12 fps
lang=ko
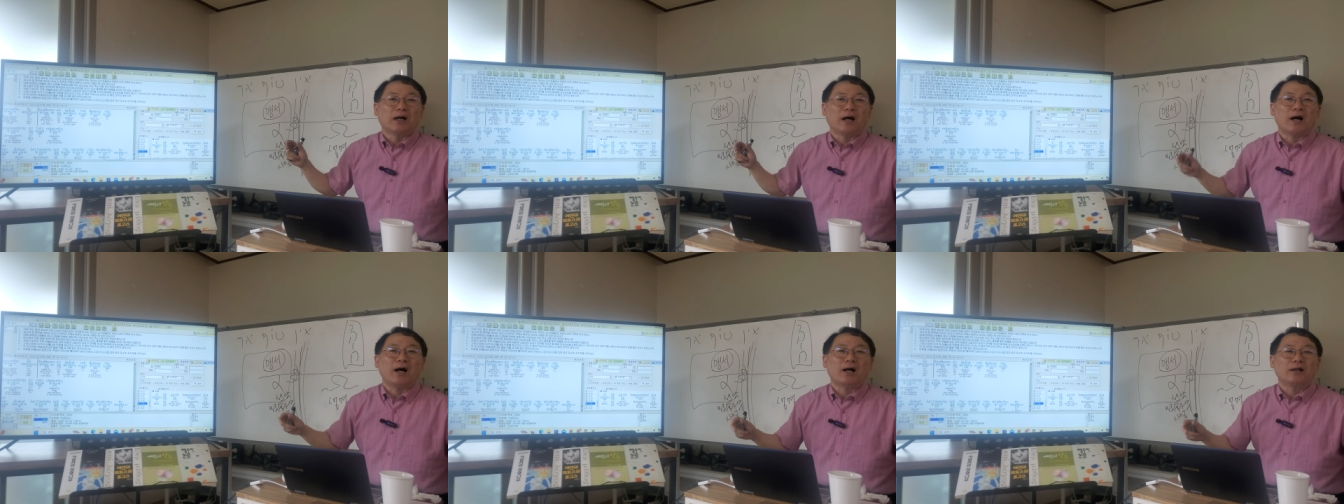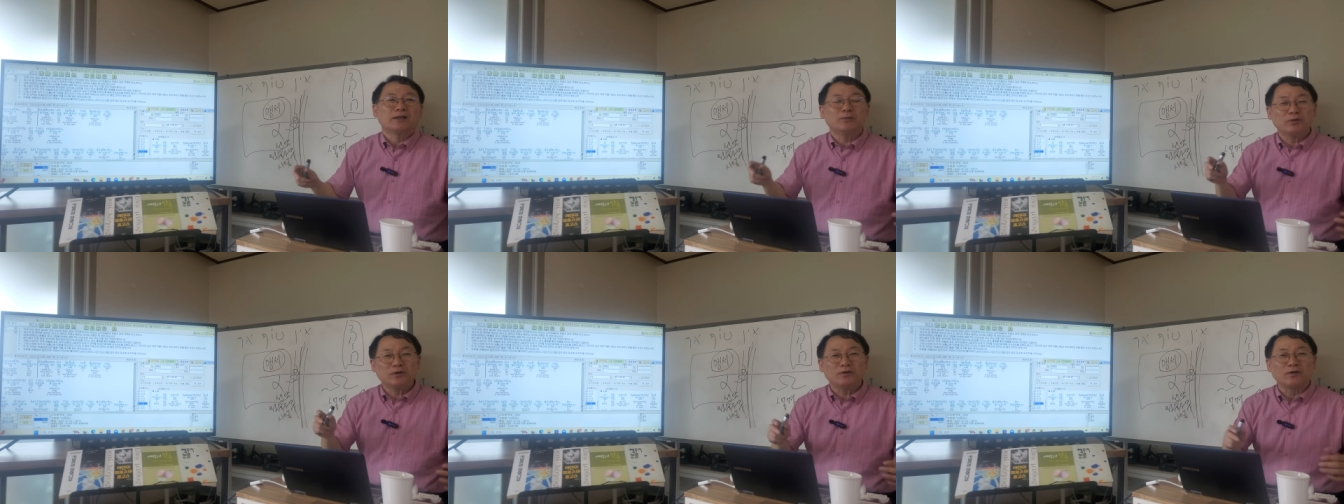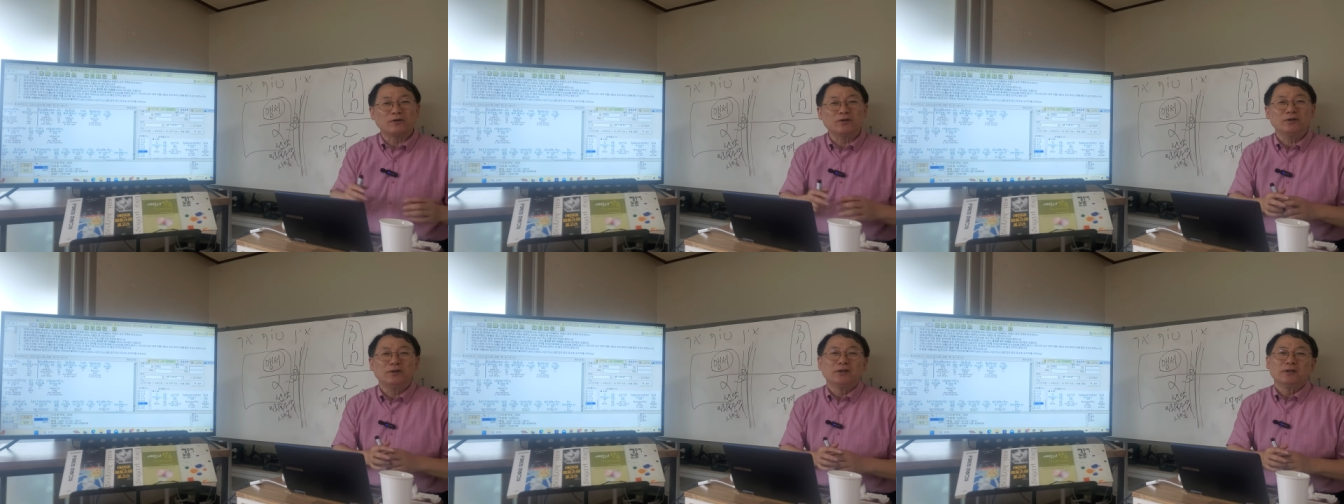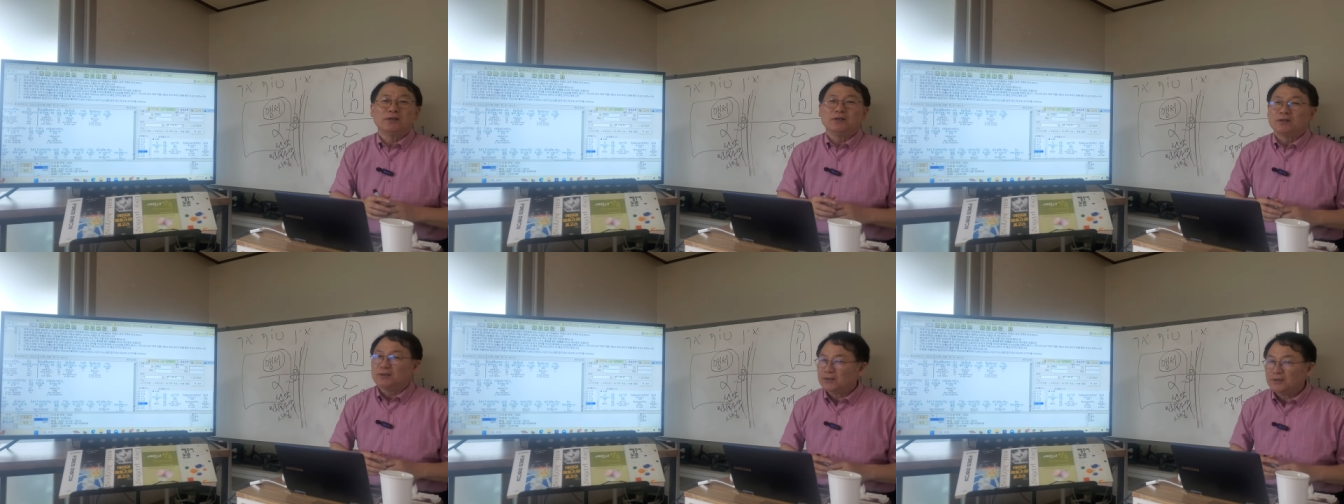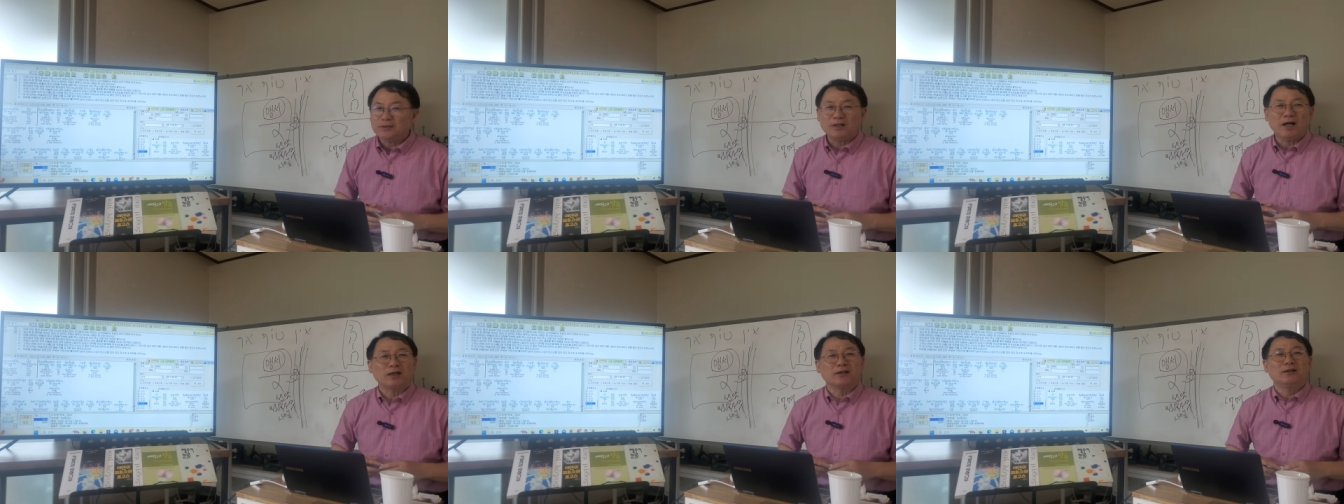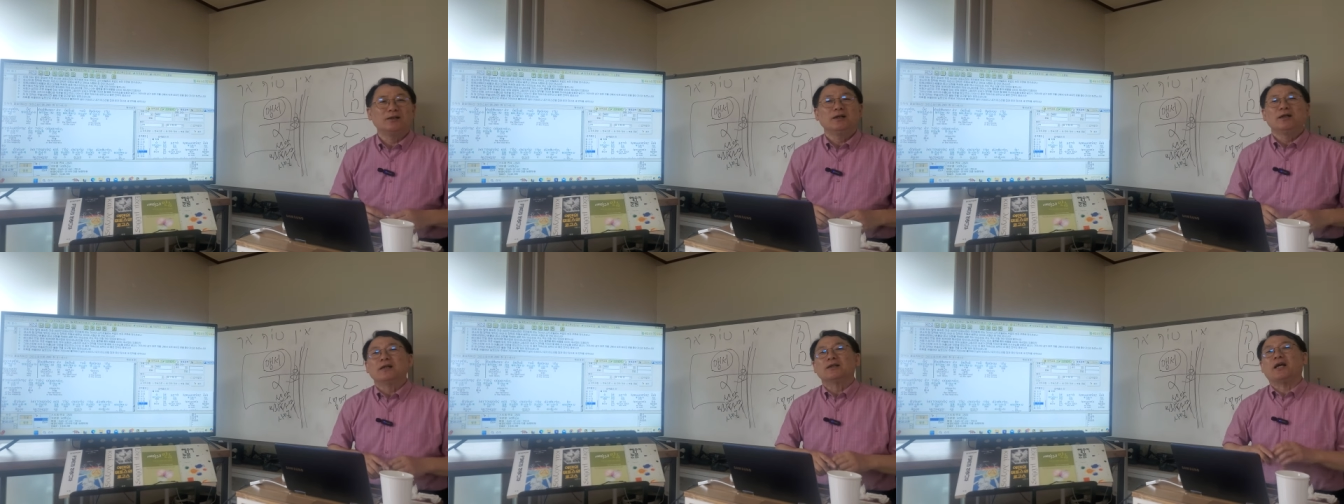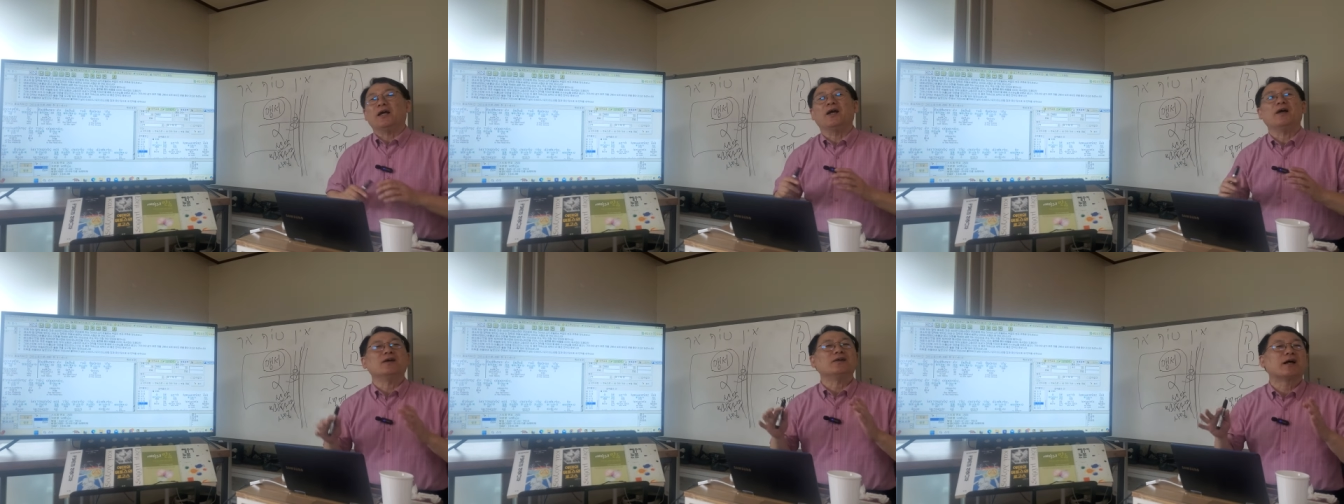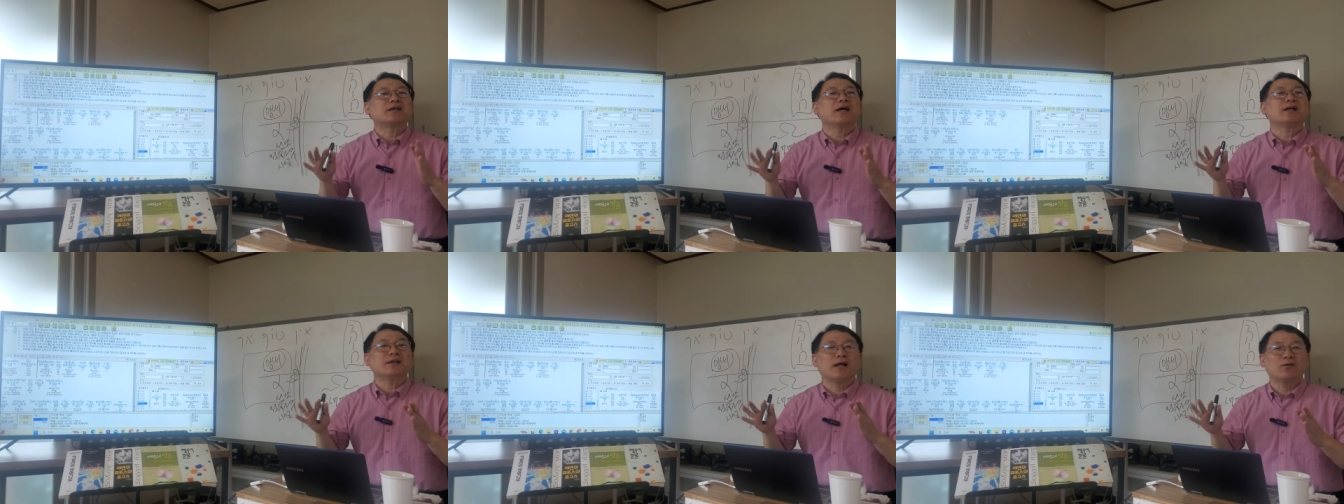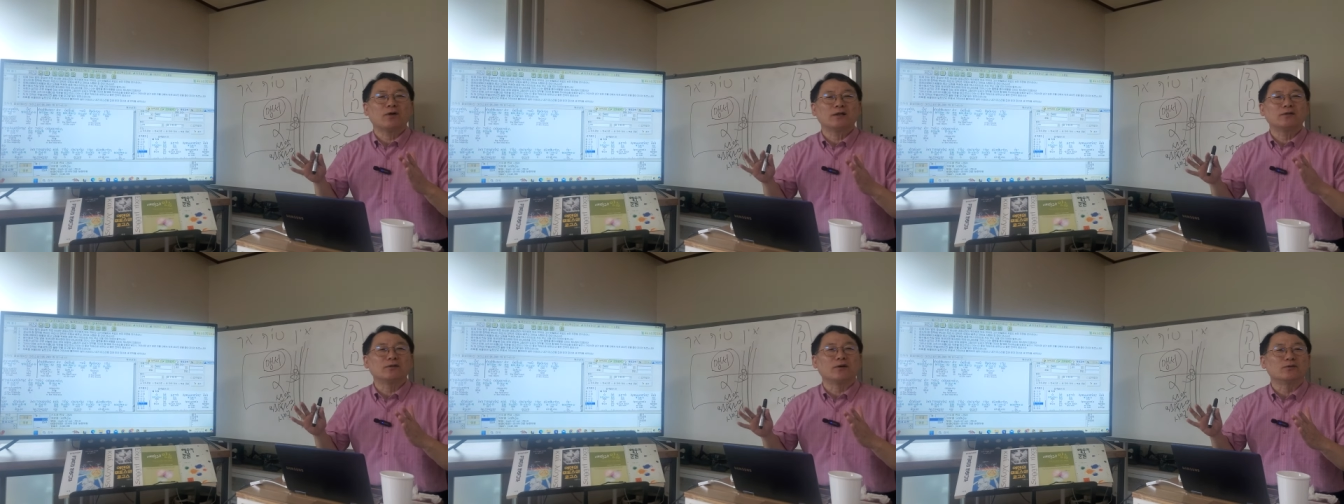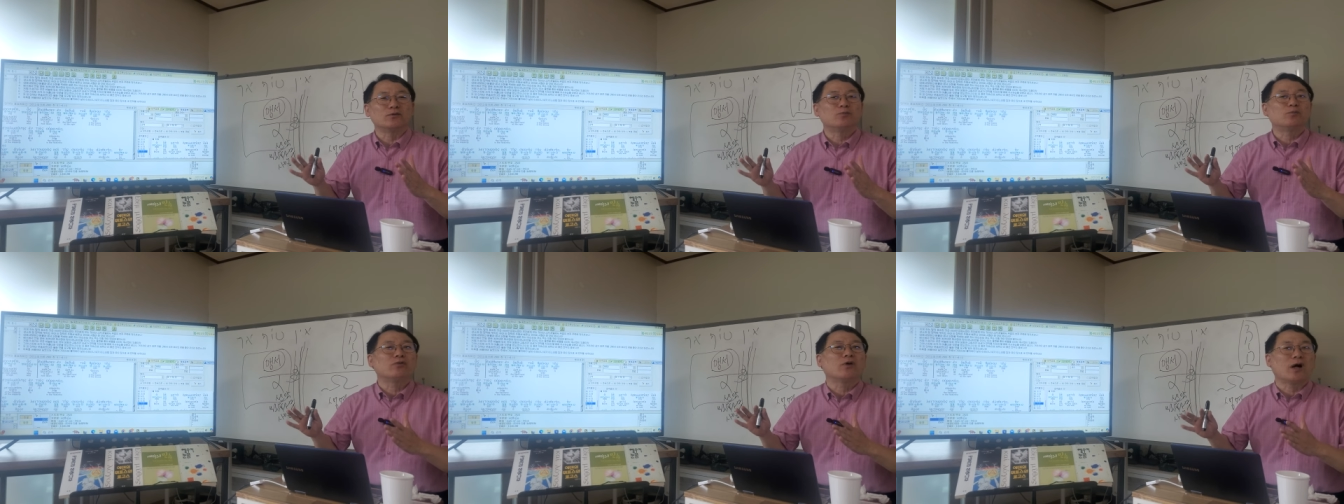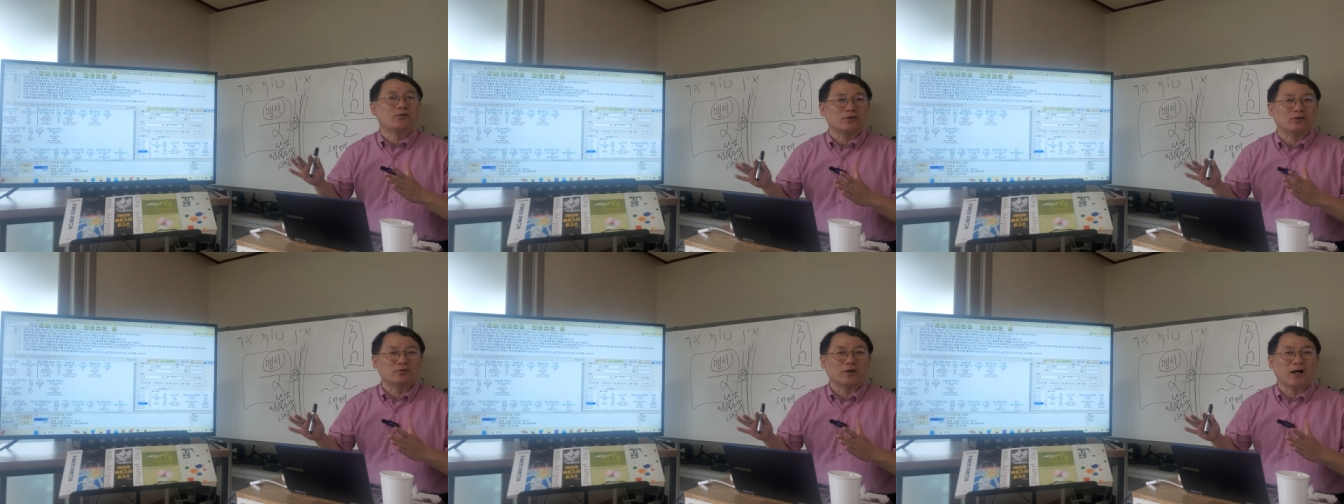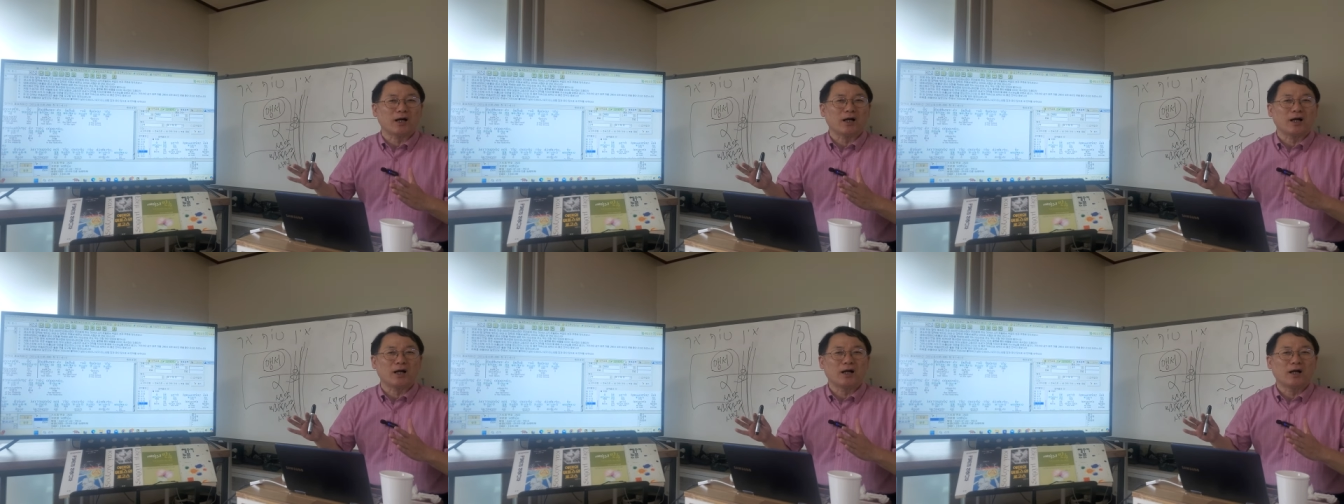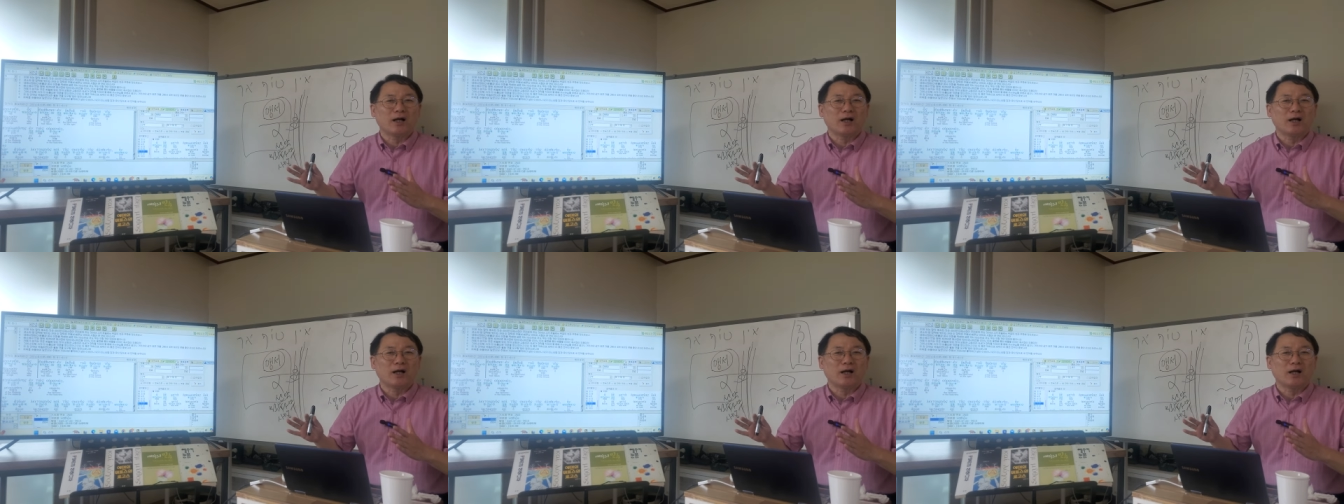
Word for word: 아, 히브리서는 이 이야기를 제사장이라고 하는 것으로 풀어가고 있구나.